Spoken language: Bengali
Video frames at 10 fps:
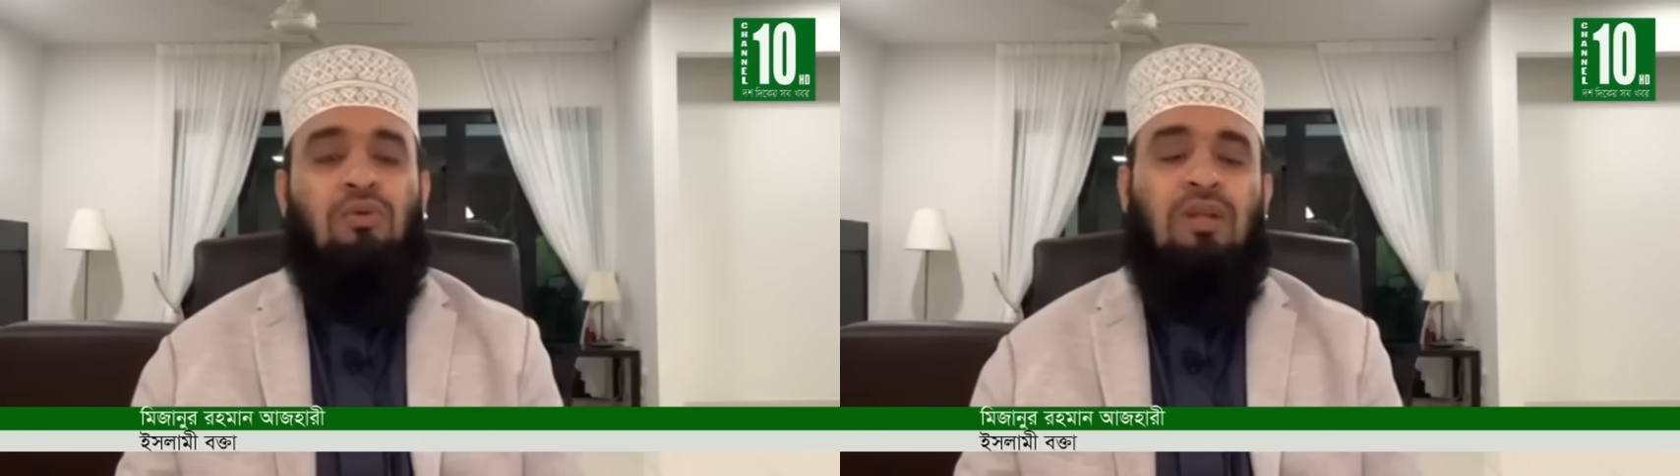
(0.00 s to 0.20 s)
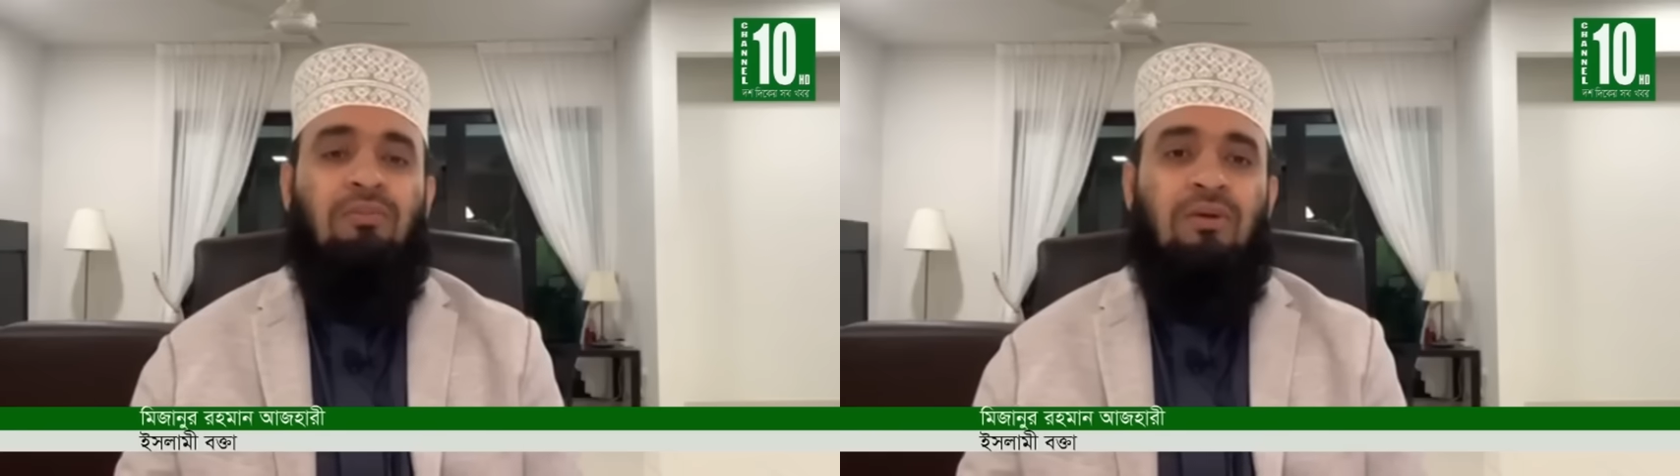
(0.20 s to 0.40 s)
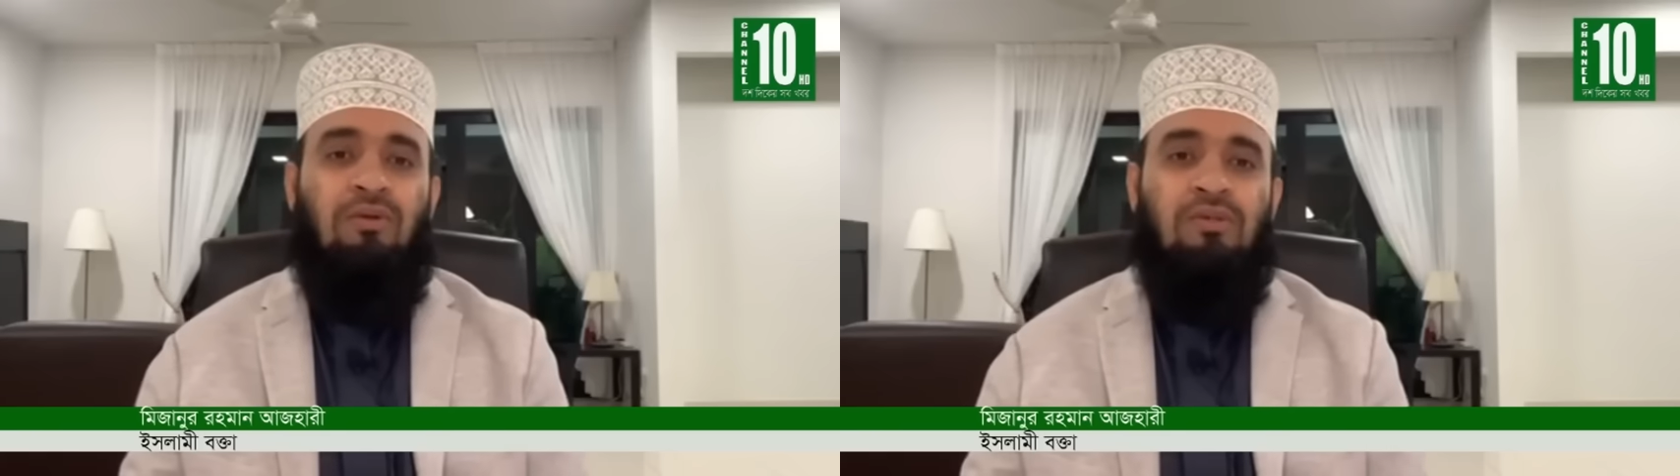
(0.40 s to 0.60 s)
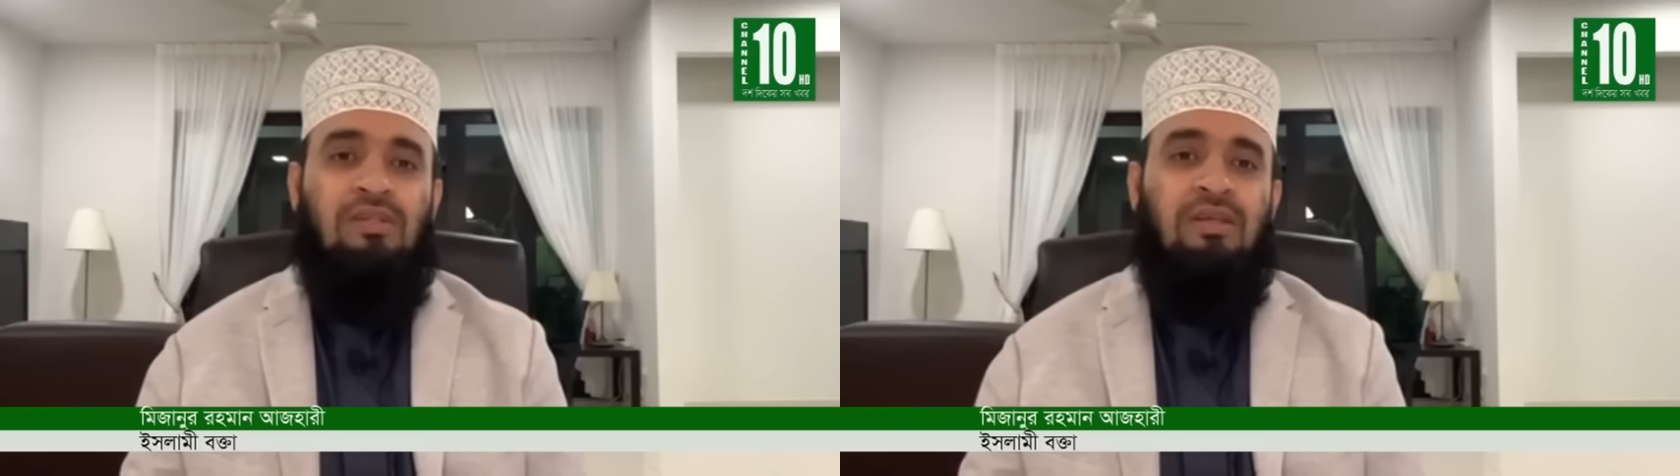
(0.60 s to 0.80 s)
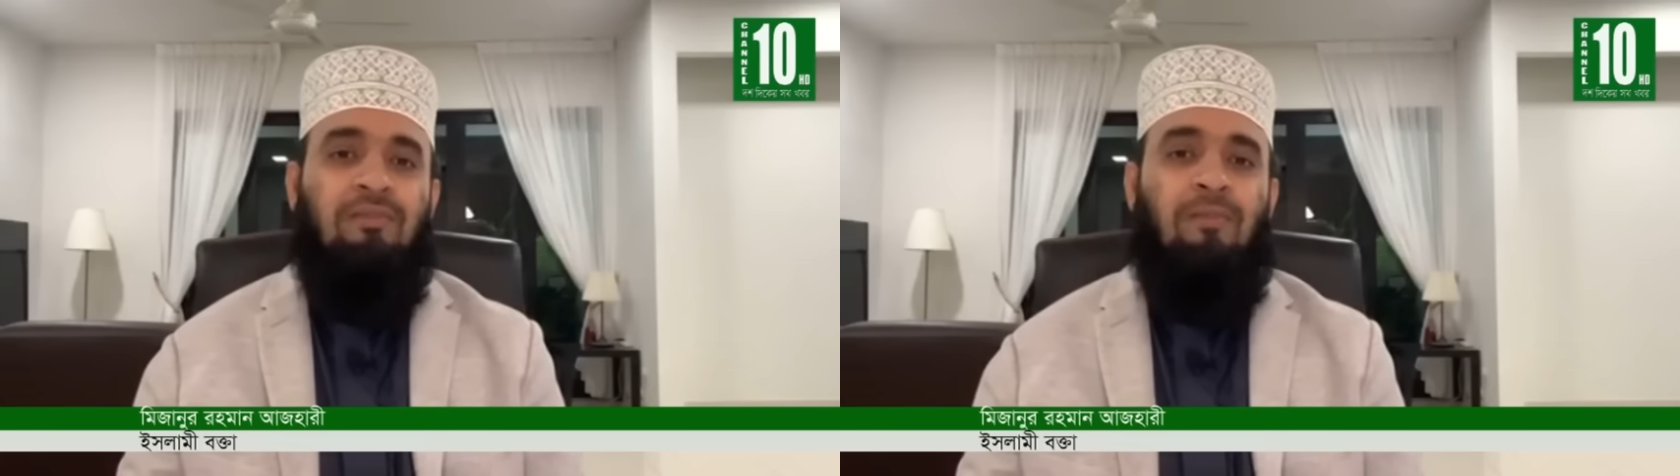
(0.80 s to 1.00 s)
দুই নাম্বার
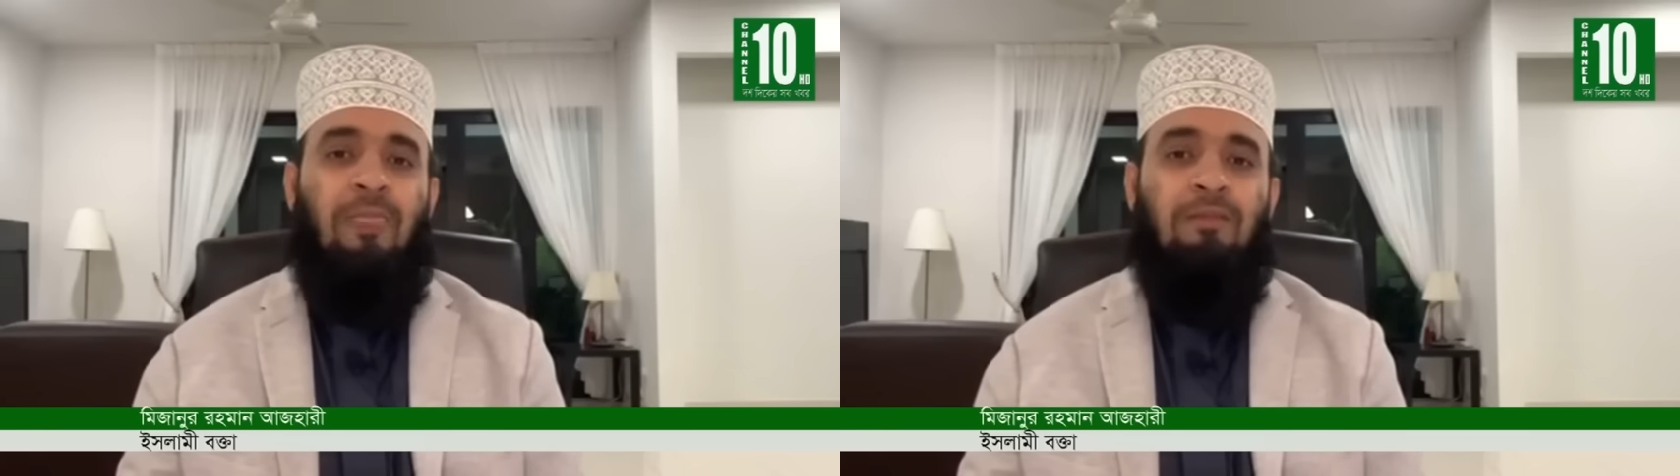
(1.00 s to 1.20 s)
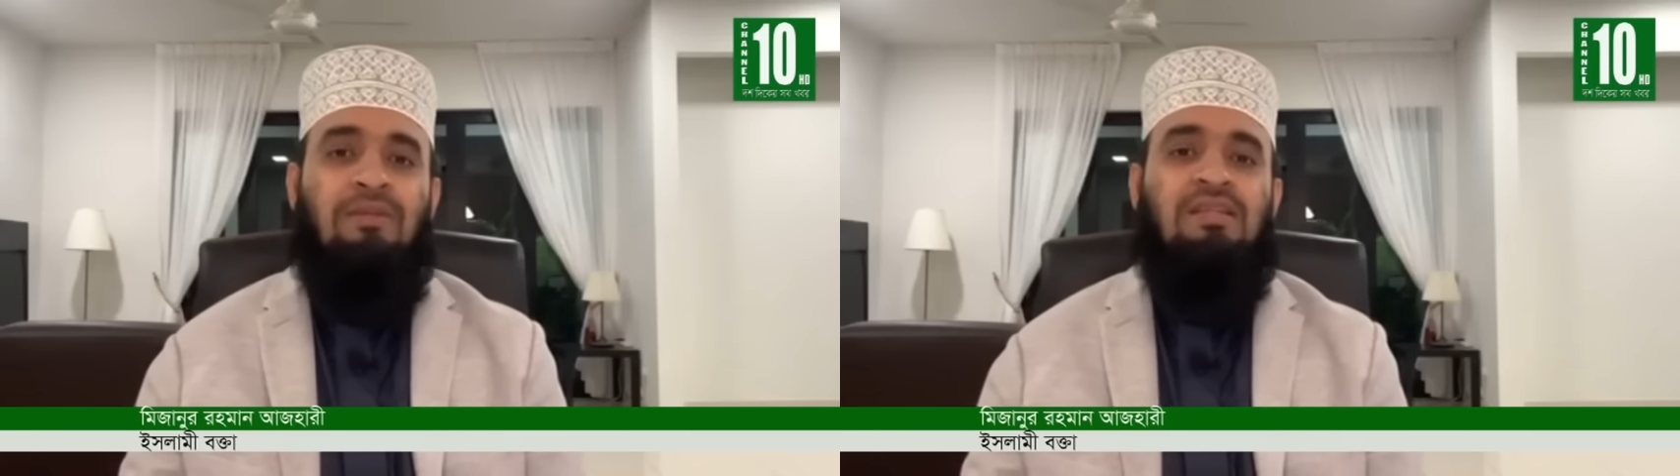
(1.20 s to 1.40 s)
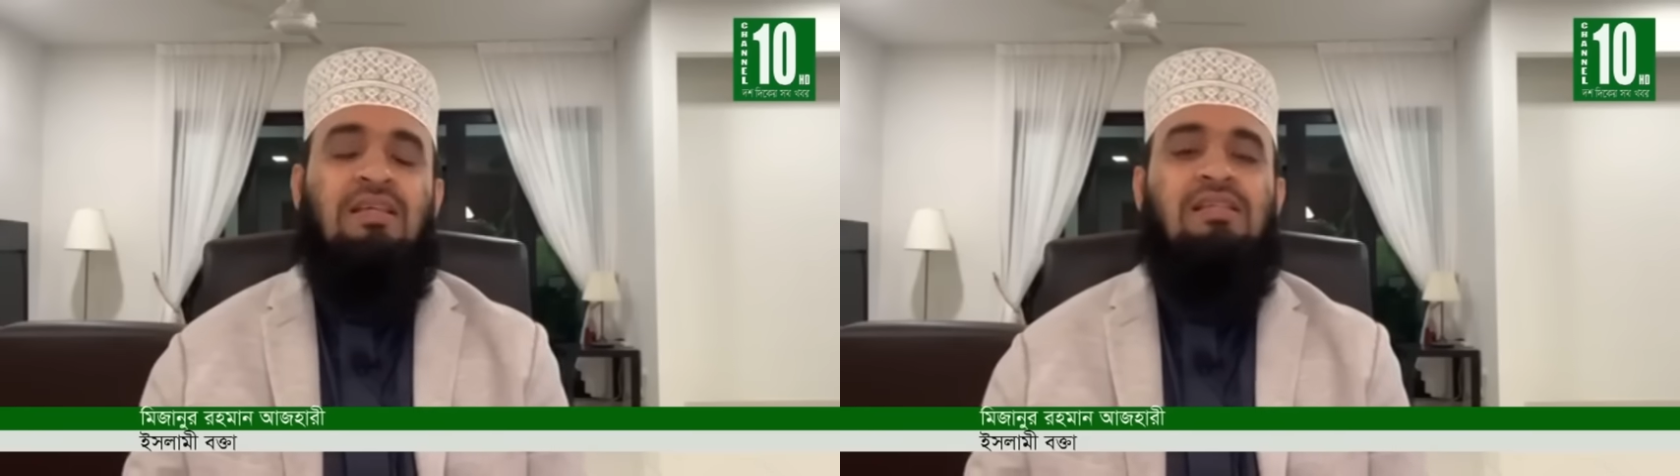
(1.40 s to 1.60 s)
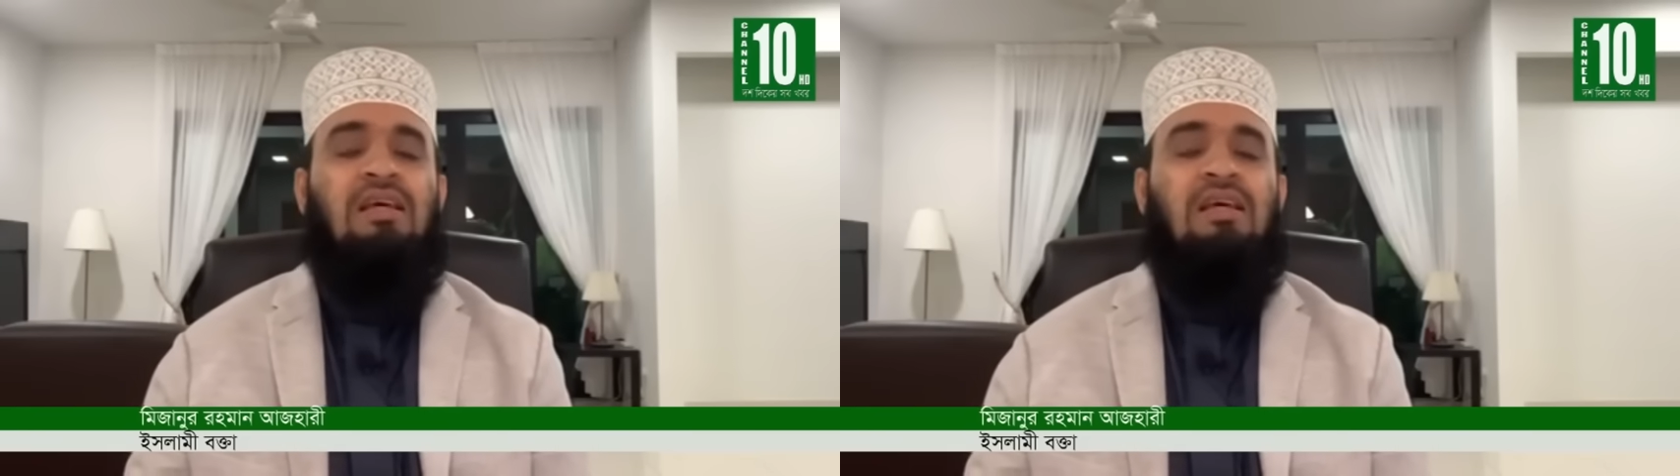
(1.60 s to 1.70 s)
হচ্ছে মিসকিন